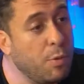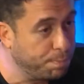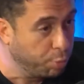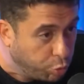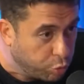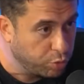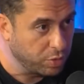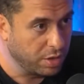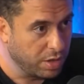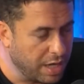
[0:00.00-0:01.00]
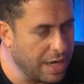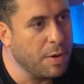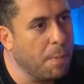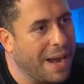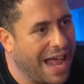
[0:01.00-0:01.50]
puto. Ele é
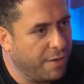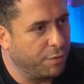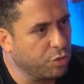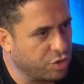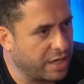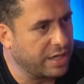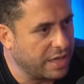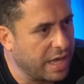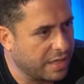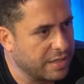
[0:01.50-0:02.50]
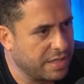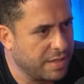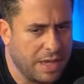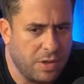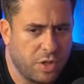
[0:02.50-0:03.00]
meio bravo do Shark Tank, assim,
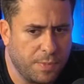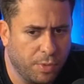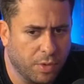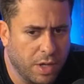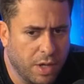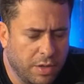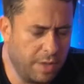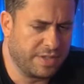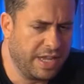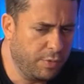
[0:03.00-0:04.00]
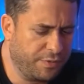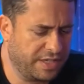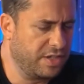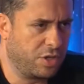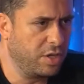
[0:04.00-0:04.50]
meio tipo. Não, mas daí não faz
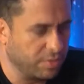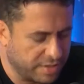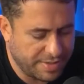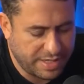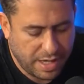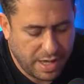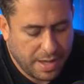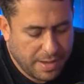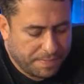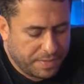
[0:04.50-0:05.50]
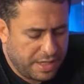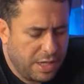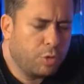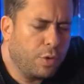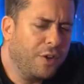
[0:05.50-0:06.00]
sentido, sabe assim? E
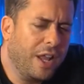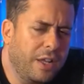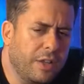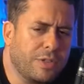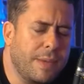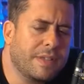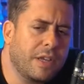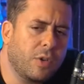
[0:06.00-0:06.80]
eu tô falando, o Semenzato é o